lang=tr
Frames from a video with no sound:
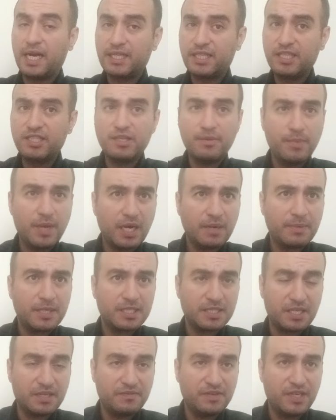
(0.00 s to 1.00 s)
Herkese
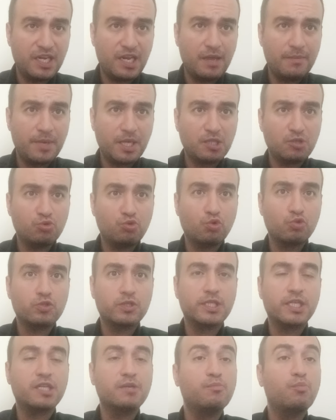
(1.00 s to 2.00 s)
merhaba sevgili emekli
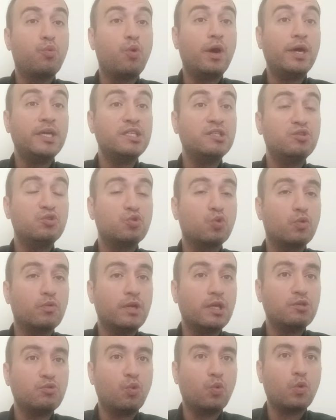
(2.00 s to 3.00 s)
dostlarım. Bu ayın
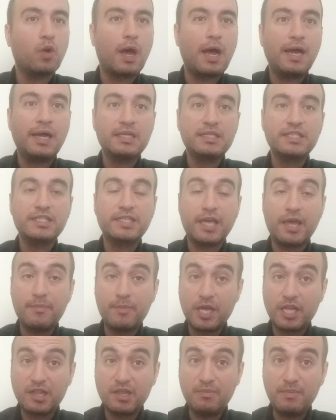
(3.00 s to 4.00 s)
sonuna doğru artık
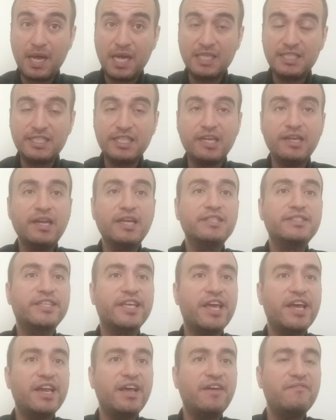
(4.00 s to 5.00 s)
emekli maaşlarına
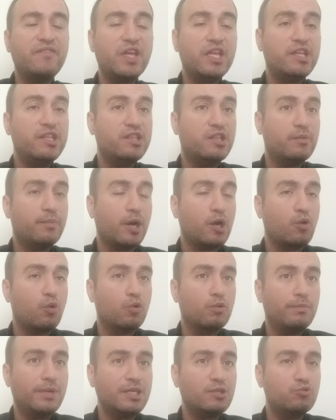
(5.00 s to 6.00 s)
seyenen ve intibak
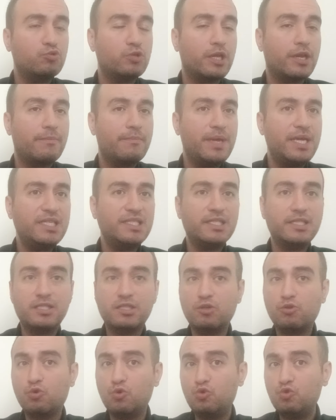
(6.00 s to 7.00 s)
olmak üzere
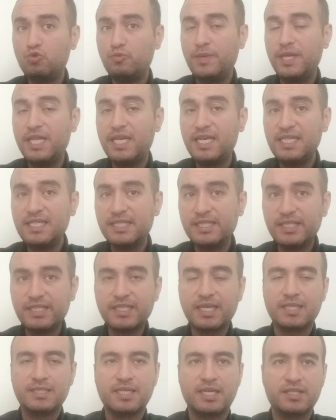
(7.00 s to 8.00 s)
mecliste görüşmeleri
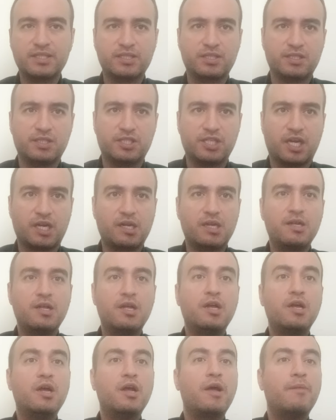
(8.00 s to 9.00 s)
hız kazandırılacak.
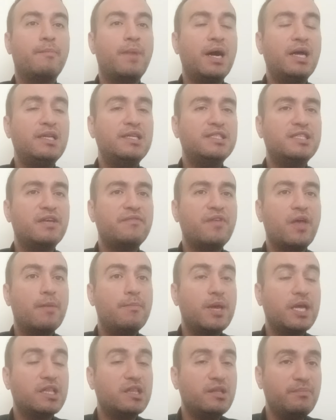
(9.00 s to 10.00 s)
Maalesef
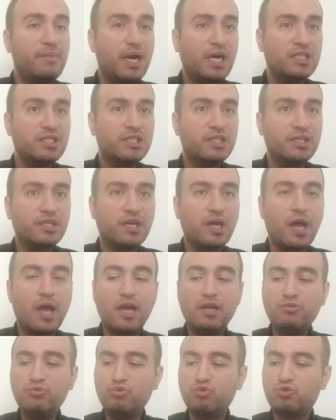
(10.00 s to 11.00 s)
emekli maaşları
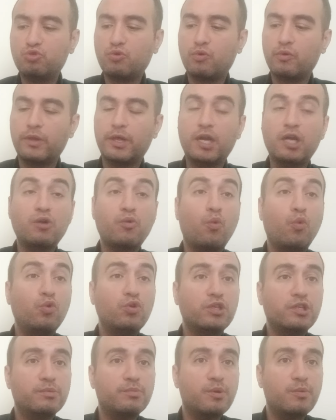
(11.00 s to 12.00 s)
en düşük olarak
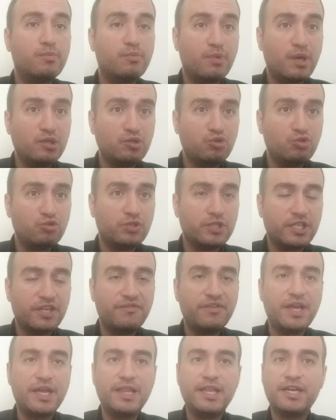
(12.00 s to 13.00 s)
12.500
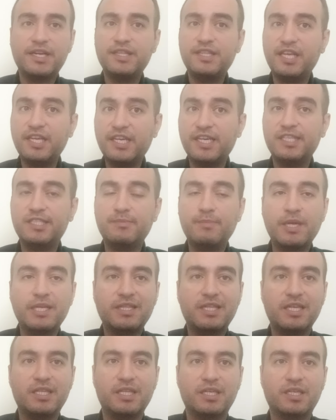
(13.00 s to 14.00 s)
seviyelerinde
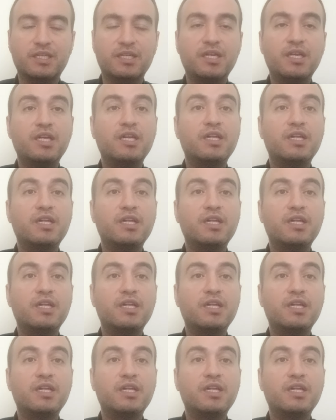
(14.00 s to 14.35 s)
gezmektedir.